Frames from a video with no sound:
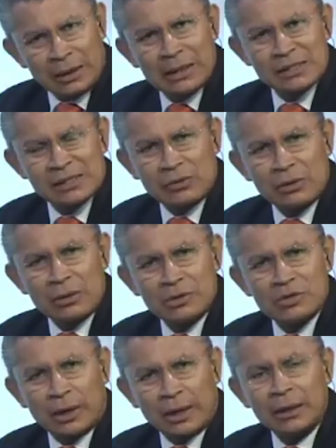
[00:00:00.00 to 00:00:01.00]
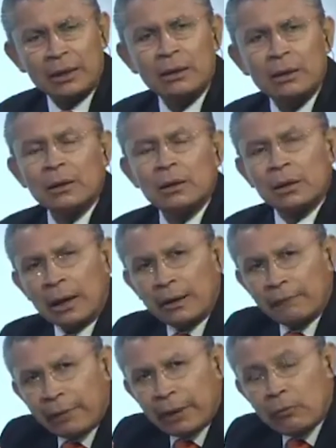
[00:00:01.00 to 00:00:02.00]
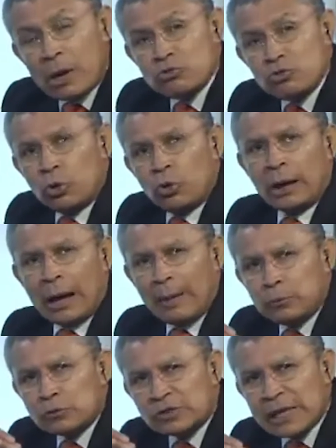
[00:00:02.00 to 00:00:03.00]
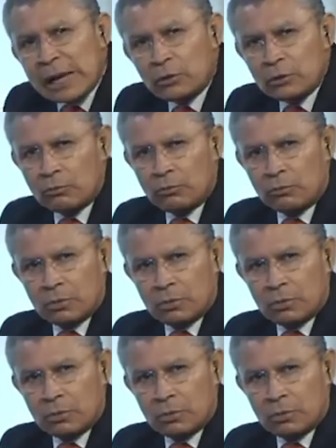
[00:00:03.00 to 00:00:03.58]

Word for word: el estado de Michoacán, fue cuando abusaron,